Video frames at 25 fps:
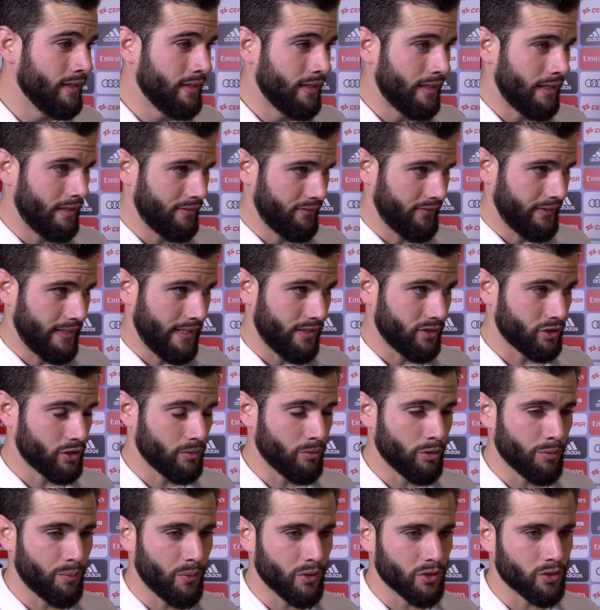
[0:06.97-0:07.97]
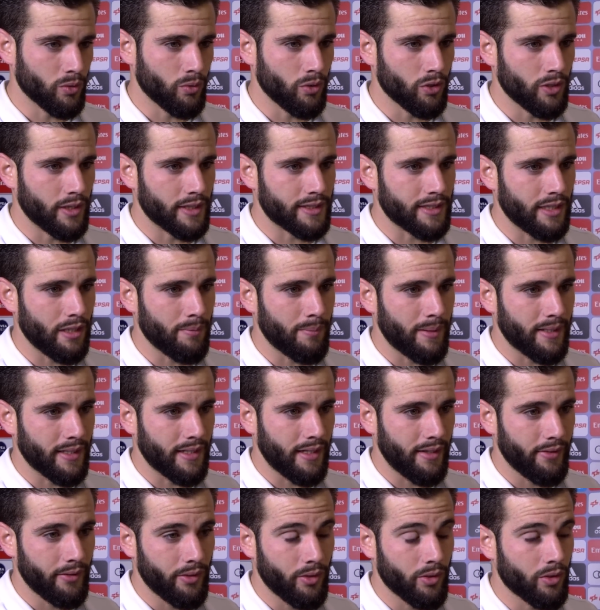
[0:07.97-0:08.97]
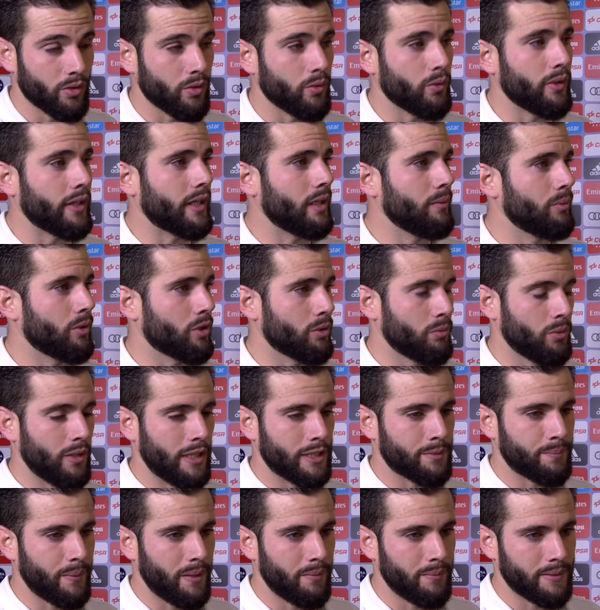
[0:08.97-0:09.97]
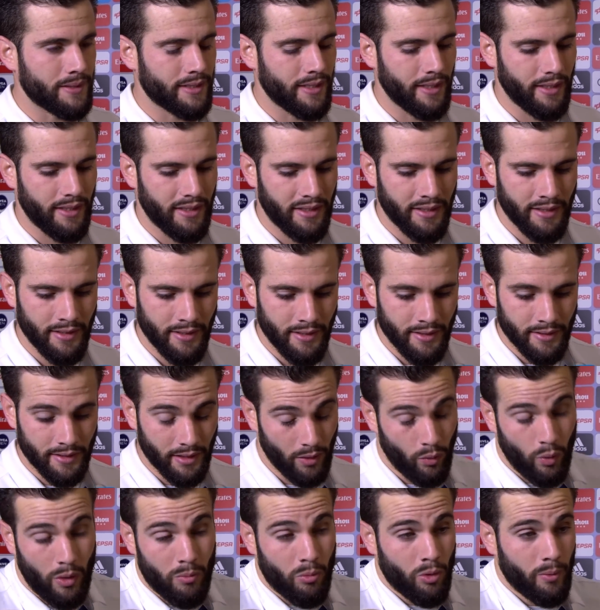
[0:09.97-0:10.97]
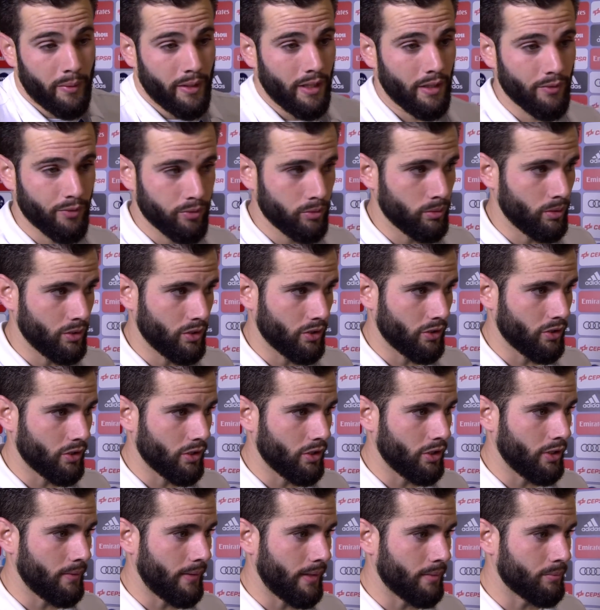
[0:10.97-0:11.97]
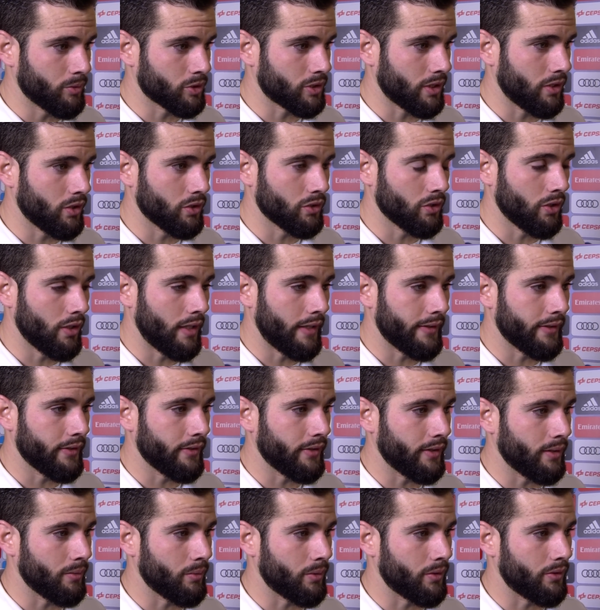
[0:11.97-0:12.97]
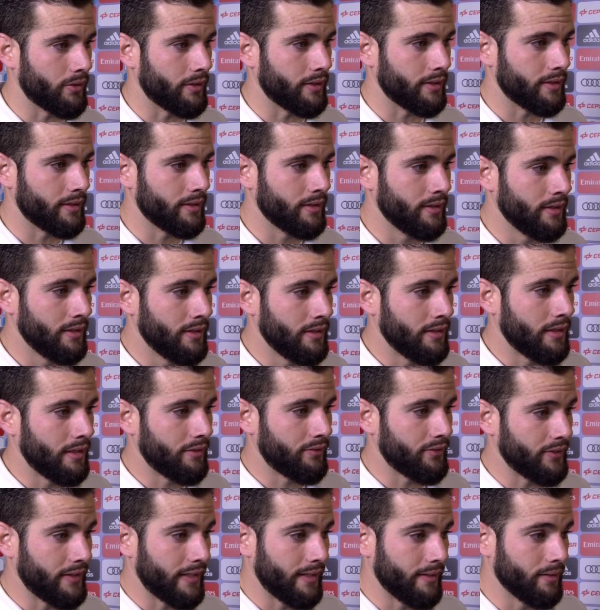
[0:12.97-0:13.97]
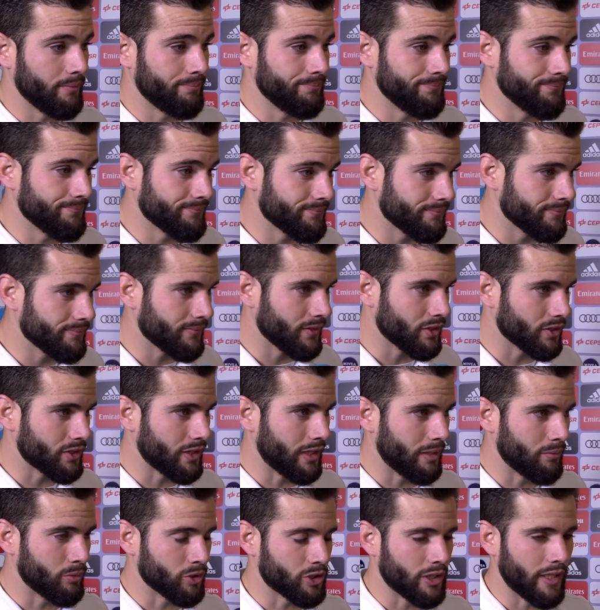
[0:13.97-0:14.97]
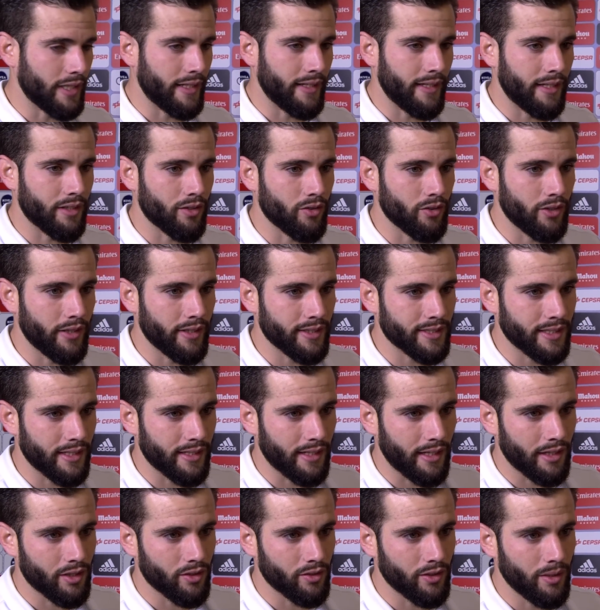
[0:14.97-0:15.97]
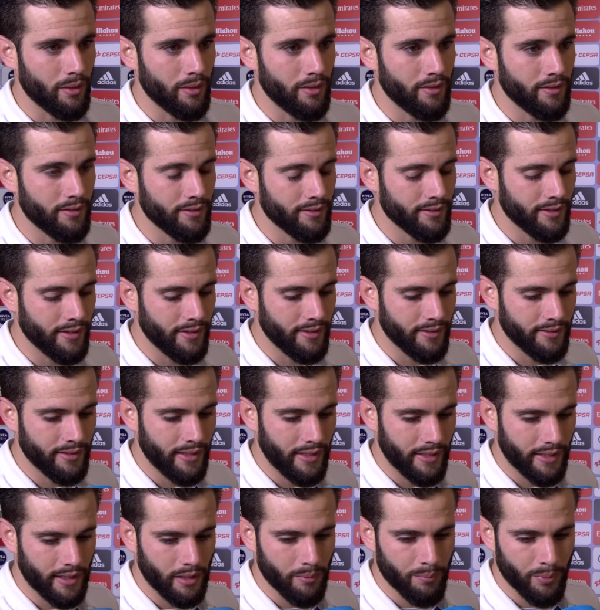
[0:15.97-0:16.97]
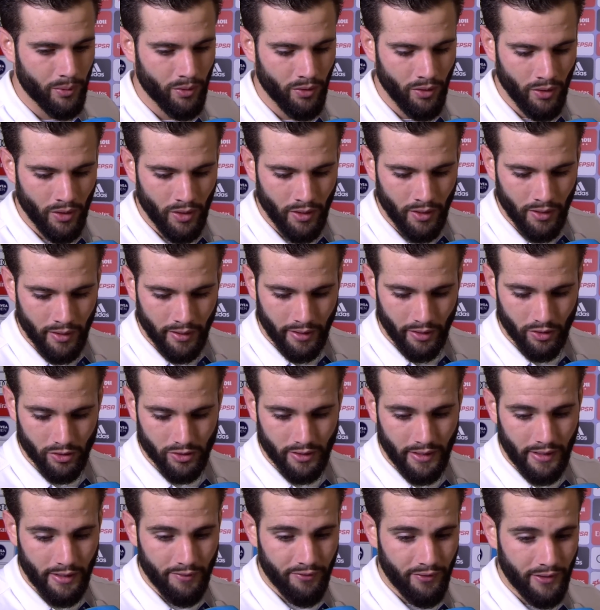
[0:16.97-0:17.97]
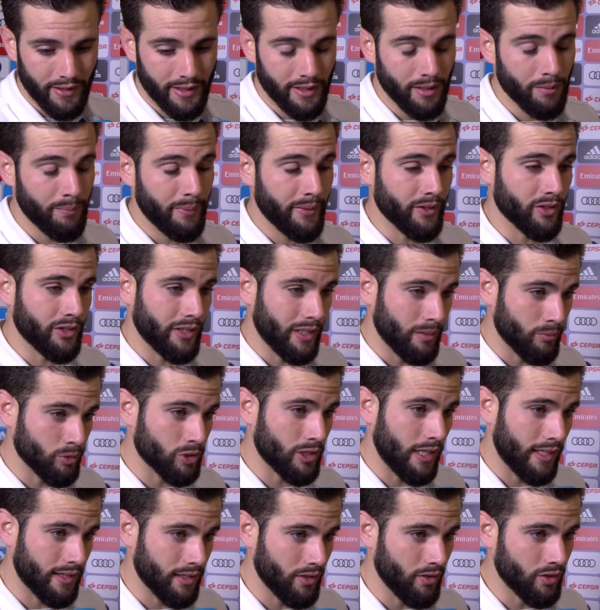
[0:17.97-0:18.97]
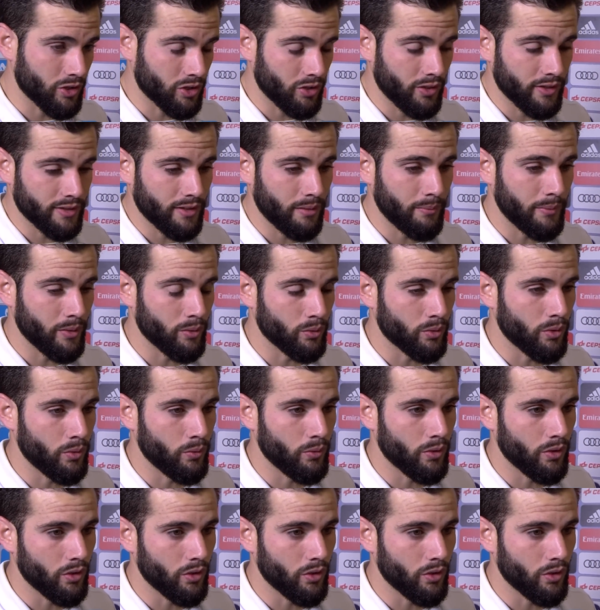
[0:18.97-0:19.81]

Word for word: Al final nos hemos puesto 1-3 en el marcador con un equipo como Las Palmas que, juega muy bien al fútbol, yo creo que lo iba demostrando todo el año y bueno, eh, al final nos tenemos que quedar con esa reacción del, del, equipo, que no es nada fácil, pero tenemos que hacerlo eso desde el minuto uno,